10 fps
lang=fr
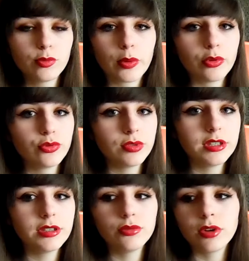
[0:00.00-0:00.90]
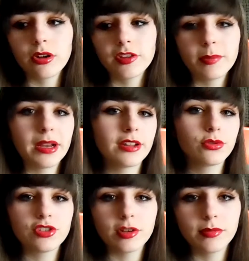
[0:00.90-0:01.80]
produits ou alors des palettes
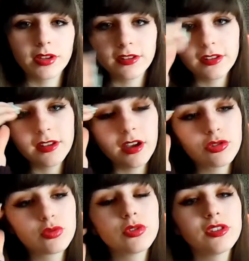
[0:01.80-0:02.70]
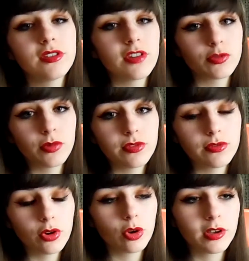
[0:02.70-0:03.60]
que j'aime bien, etc. Je trouve que c'est vachement
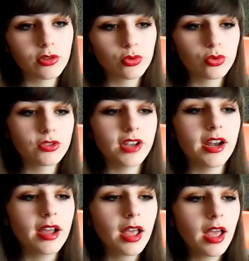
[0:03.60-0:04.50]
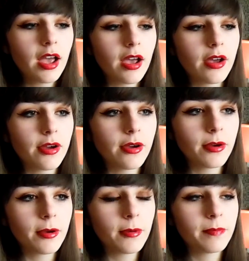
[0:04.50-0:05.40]
vivant comme réseau social.
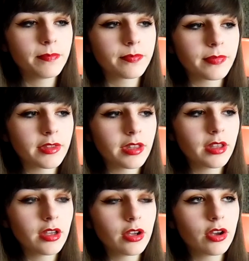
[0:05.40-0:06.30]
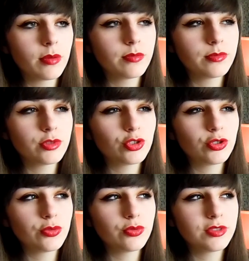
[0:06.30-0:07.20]
Euh, comme
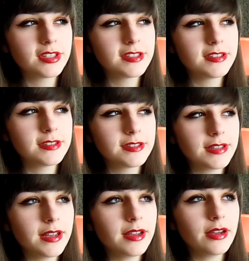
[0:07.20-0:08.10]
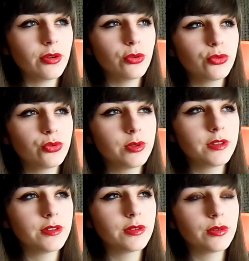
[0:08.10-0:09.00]
je vous ai dit ça,
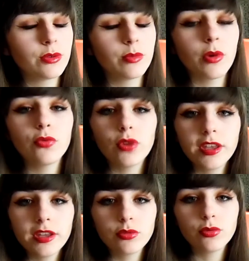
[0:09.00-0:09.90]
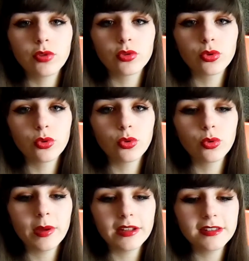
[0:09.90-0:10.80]
ensuite m'envoyez euh, m'envoyer donc
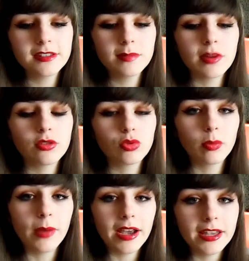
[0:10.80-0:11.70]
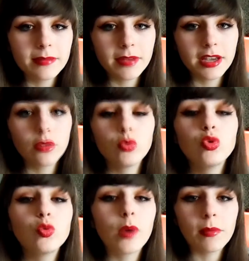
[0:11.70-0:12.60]
votre participation par email
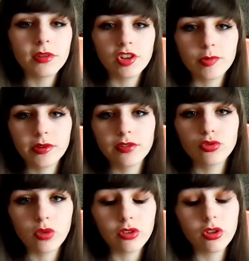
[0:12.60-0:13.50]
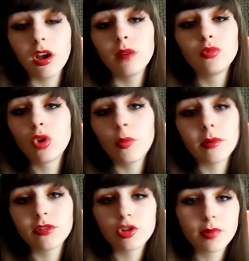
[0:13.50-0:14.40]
ou par message privé sur Instagram ou alors
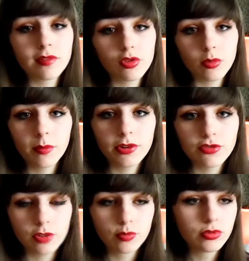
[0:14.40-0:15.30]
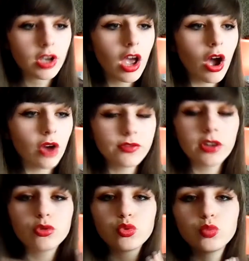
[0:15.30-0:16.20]
par message privé sur ma page Facebook.
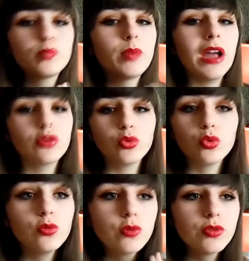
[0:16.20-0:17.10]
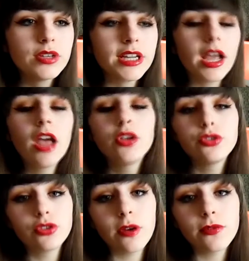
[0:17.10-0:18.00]
Enfin, partout où vous voulez,
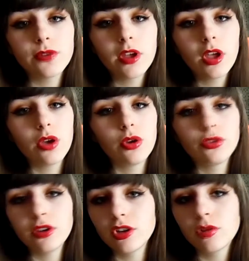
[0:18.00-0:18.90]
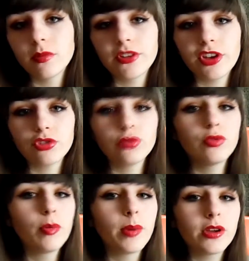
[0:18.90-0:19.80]
sauf euh, dans les commentaires, je ne
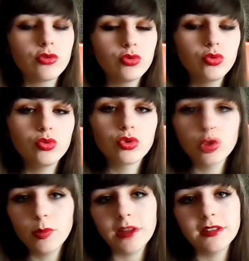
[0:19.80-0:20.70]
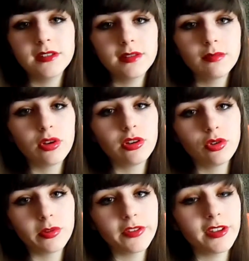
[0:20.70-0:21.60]
veux pas du tout de je participe dans les
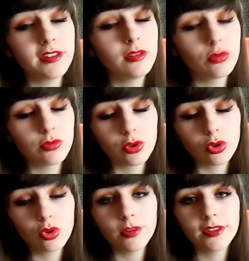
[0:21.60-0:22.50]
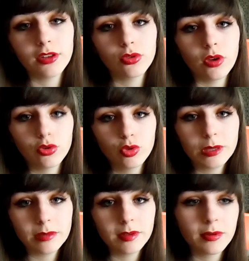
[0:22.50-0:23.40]
commentaires, sinon votre commentaire sera
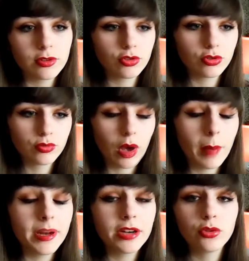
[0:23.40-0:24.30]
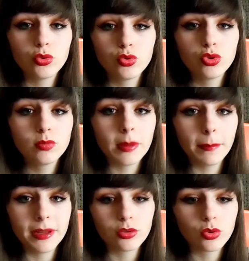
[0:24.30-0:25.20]
supprimé parce que je vous rappelle que YouTube
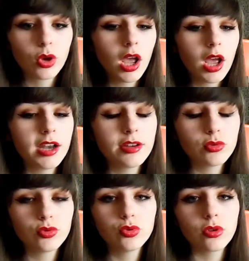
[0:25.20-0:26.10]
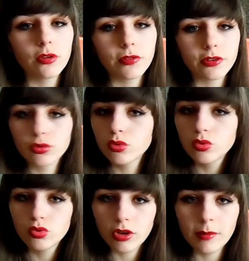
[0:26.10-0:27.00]
n'aime pas trop les concours, enfin
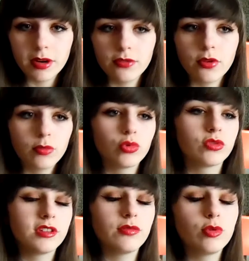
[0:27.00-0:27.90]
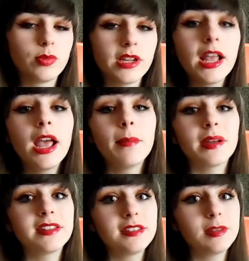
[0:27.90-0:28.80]
surtout sur la plateforme, donc s'il vous plaît,
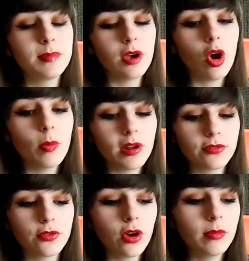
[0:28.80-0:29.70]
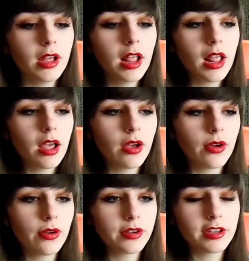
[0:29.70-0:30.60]
participez hors plateforme.
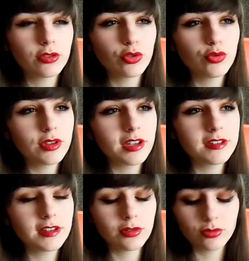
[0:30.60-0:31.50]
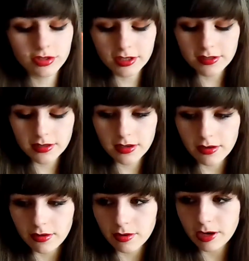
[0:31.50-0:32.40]
Euh, qu'est-ce que je voudrais dire Donc j'ai dit
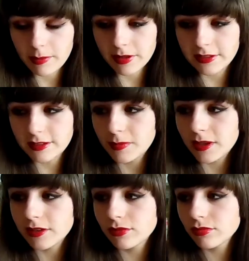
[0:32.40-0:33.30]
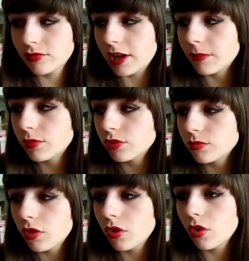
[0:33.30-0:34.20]
euh, la participation,
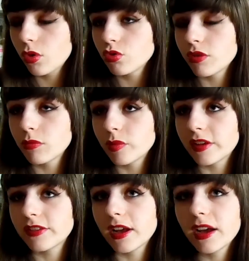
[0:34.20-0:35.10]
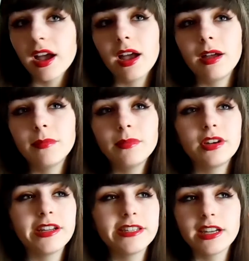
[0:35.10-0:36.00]
l'abonnement, rejoindre mon Instagram,
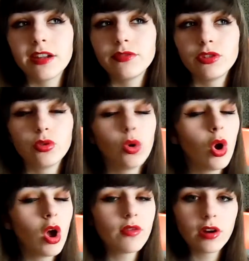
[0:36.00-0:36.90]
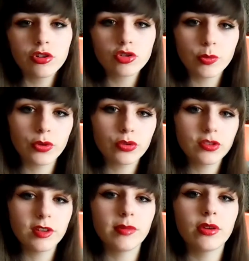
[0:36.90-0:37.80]
liker la vidéo. Voilà, je pense que
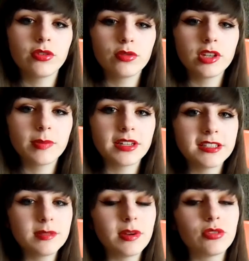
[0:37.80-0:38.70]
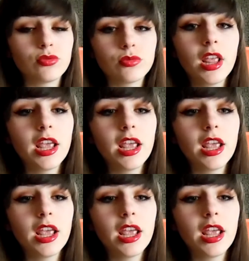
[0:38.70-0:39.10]
c'est bien au niveau des participations.